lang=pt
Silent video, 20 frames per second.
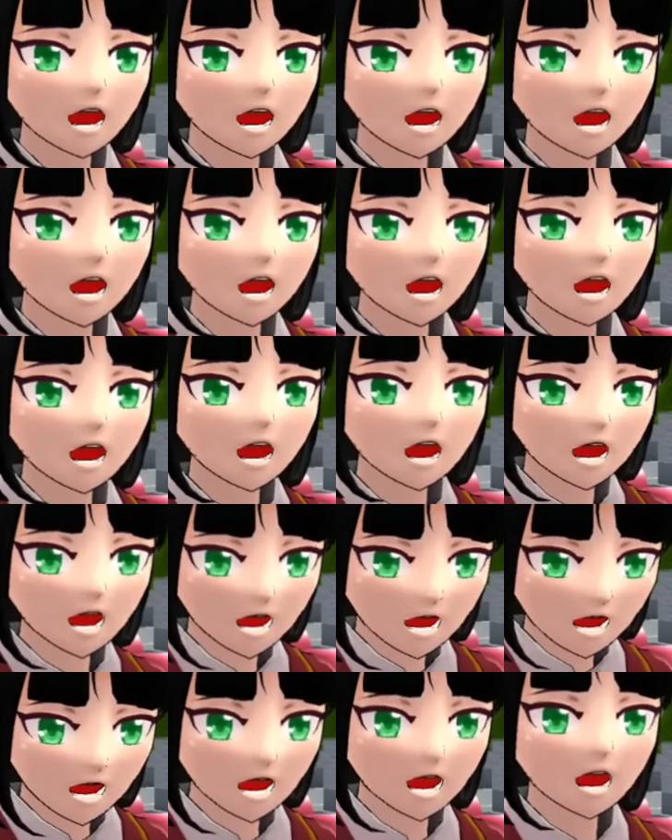Voltem
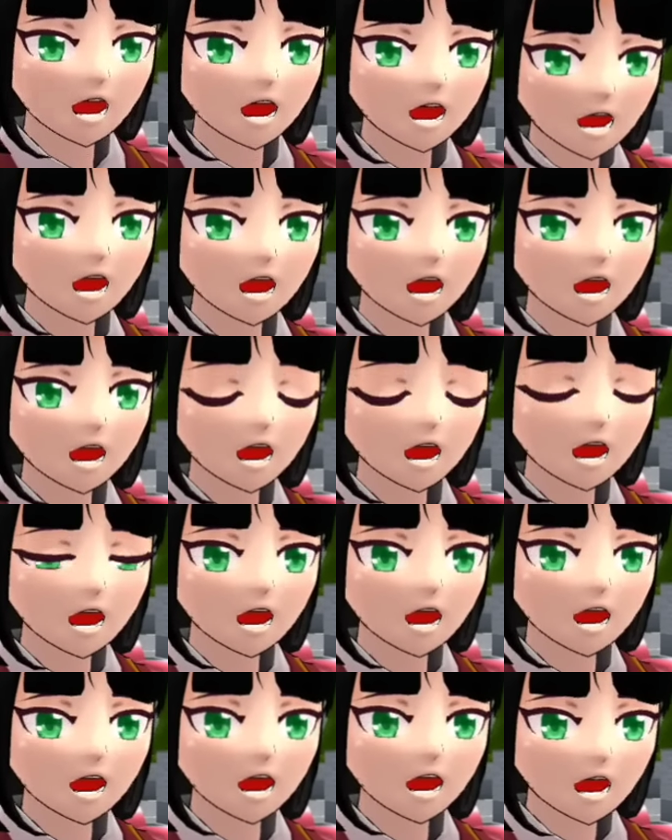sim, precisam
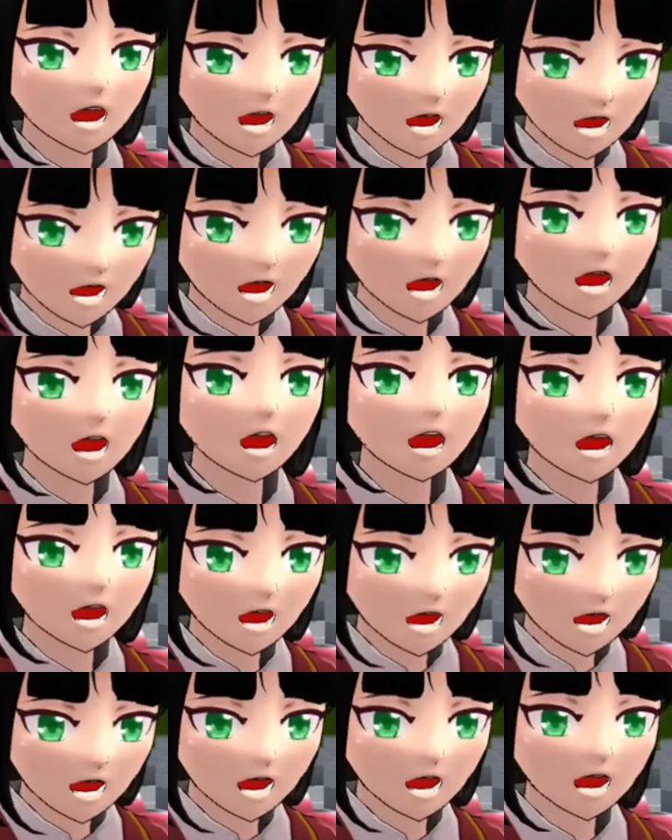tratar disso logo.
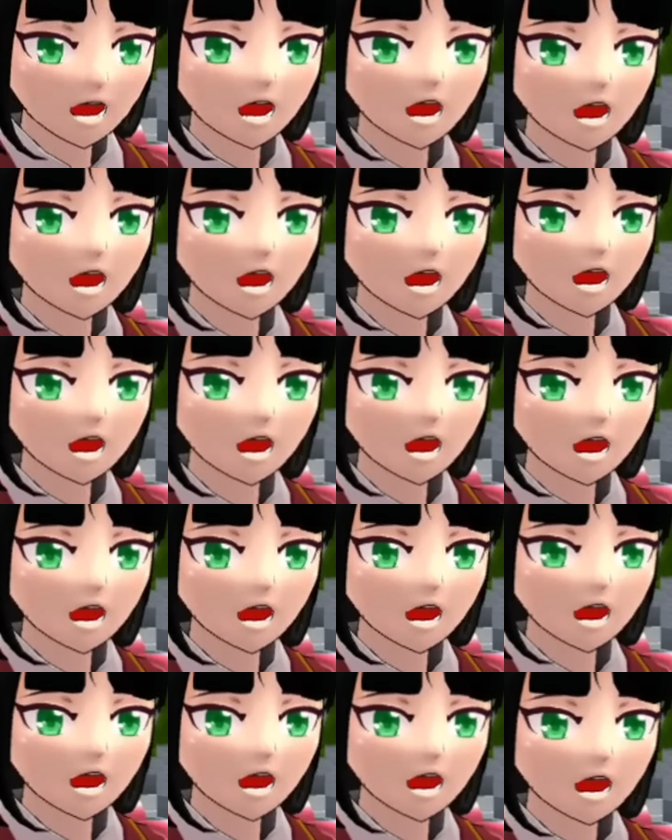Já é o terceiro dia,
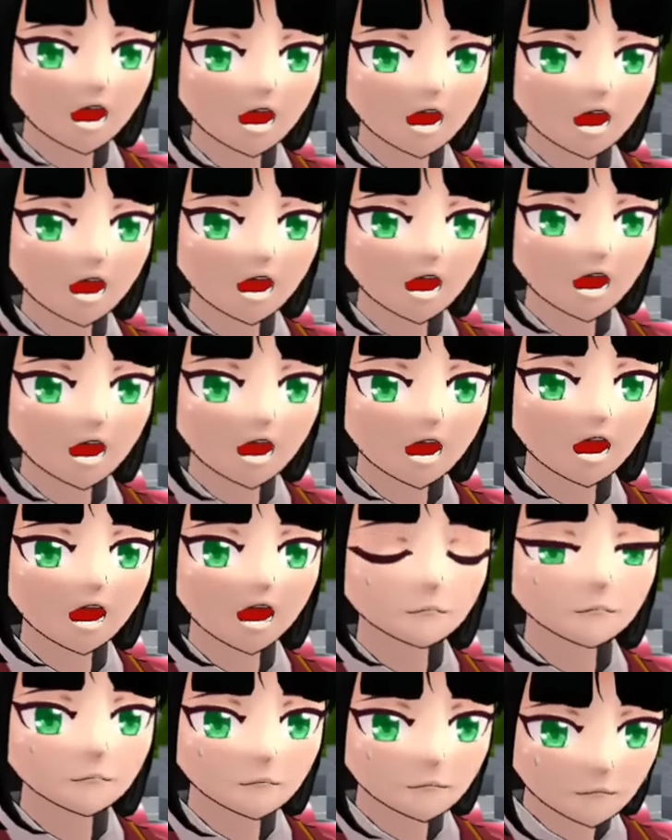estou preocupada. Vai
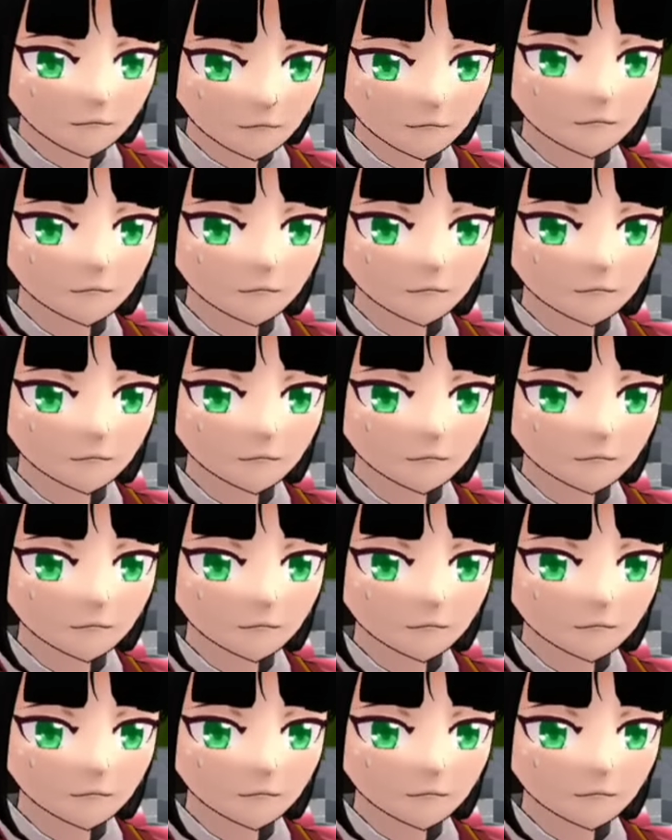dar tudo